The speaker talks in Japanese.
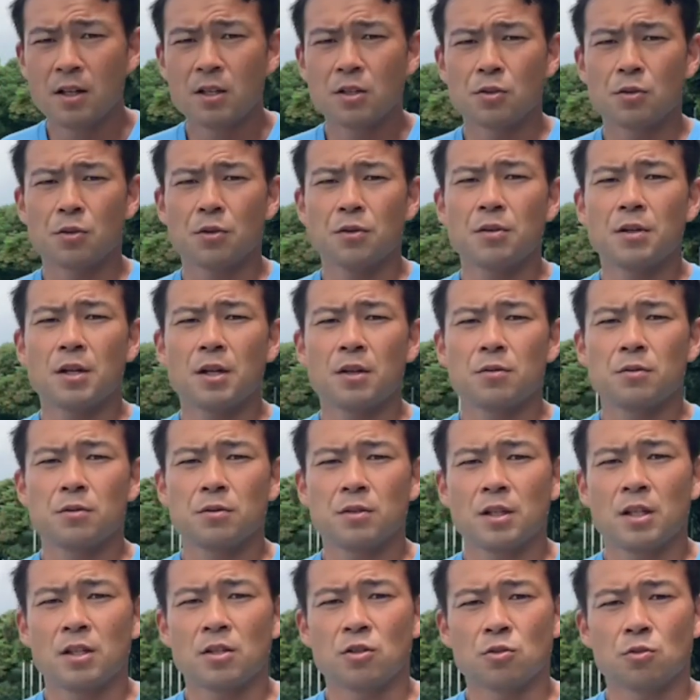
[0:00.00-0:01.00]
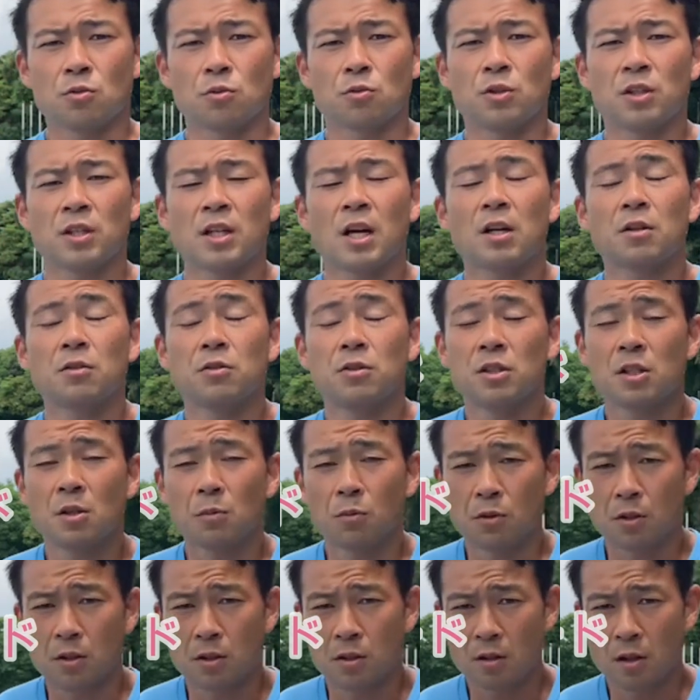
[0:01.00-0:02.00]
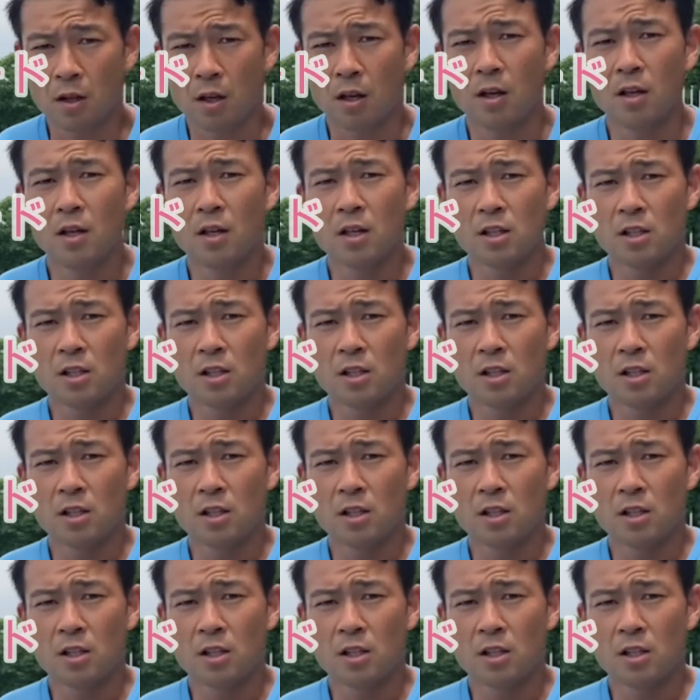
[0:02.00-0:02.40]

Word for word: それぐらいの選手と比較してもですね、